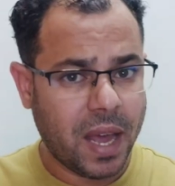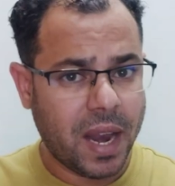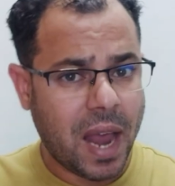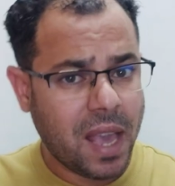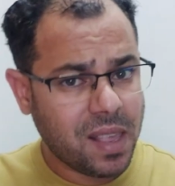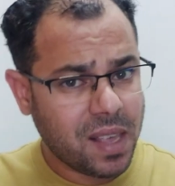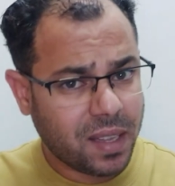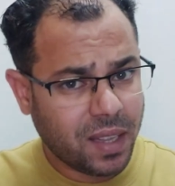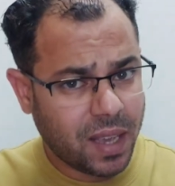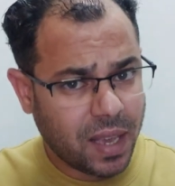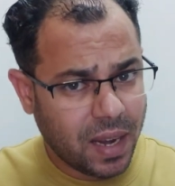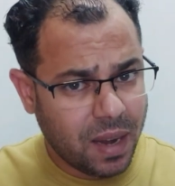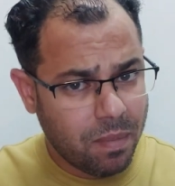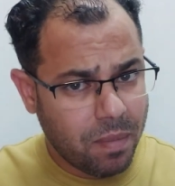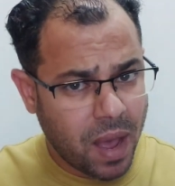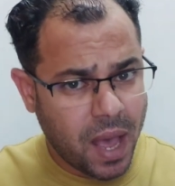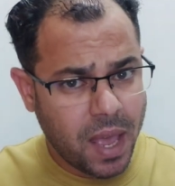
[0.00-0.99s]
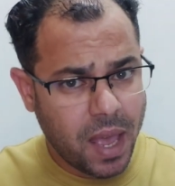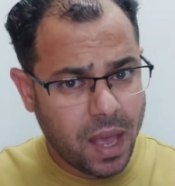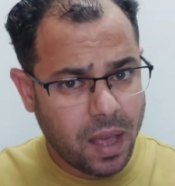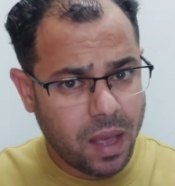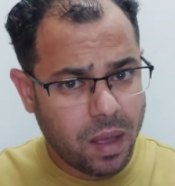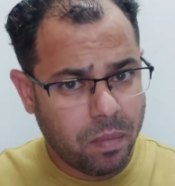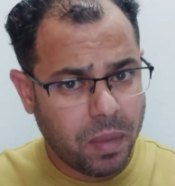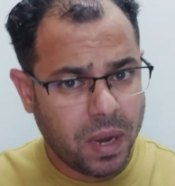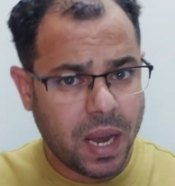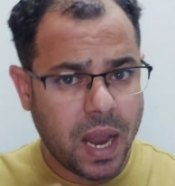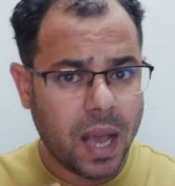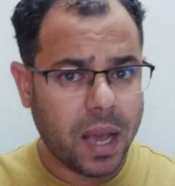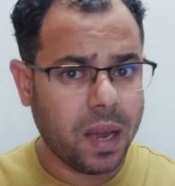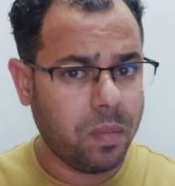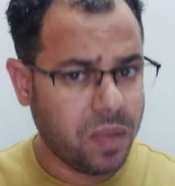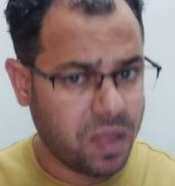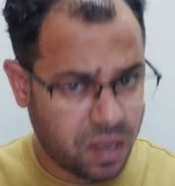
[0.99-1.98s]
أنا عايزك تتكلم معايا
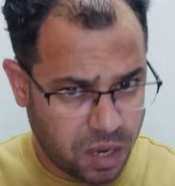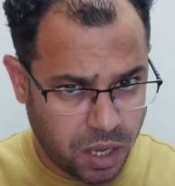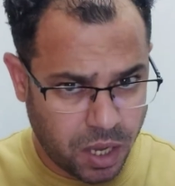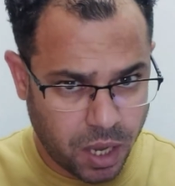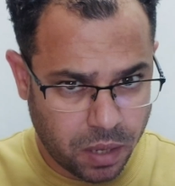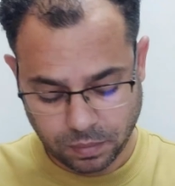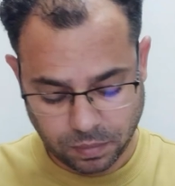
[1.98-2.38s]
باللهجة المصرية